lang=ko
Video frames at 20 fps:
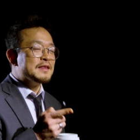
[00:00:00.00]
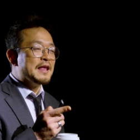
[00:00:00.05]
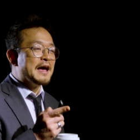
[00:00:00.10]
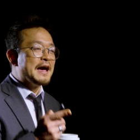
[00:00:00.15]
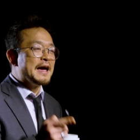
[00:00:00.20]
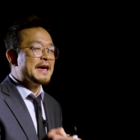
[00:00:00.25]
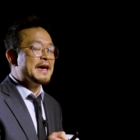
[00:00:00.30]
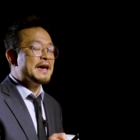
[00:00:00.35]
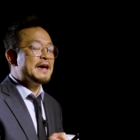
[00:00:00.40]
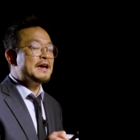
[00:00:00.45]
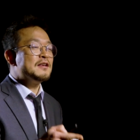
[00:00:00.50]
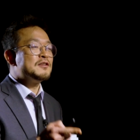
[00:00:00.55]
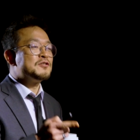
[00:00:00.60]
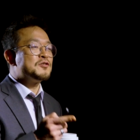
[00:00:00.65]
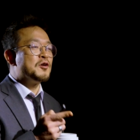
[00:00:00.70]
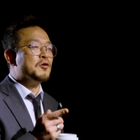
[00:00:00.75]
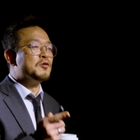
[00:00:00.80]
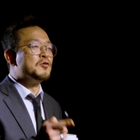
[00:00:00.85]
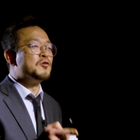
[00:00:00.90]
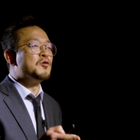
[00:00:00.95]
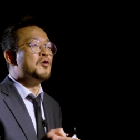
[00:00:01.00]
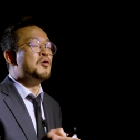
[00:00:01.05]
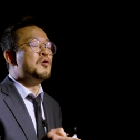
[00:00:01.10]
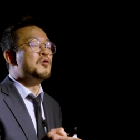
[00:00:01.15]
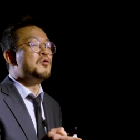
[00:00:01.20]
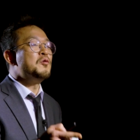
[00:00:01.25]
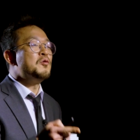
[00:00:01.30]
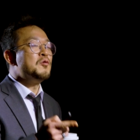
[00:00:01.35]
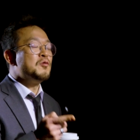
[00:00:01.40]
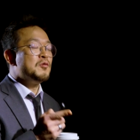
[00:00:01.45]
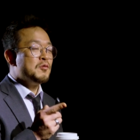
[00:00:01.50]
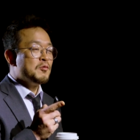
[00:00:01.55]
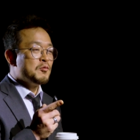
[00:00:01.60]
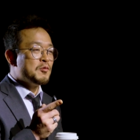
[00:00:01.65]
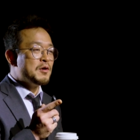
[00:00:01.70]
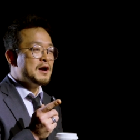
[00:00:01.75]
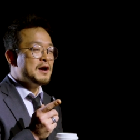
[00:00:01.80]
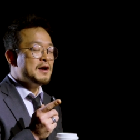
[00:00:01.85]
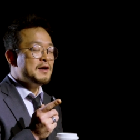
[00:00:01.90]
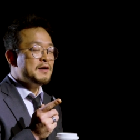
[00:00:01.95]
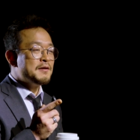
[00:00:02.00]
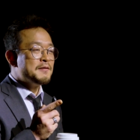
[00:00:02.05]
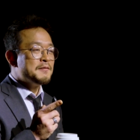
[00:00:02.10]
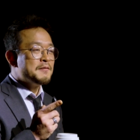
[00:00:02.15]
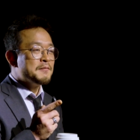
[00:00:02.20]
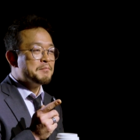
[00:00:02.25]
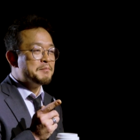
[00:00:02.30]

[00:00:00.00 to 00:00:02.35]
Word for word: 나의 전공과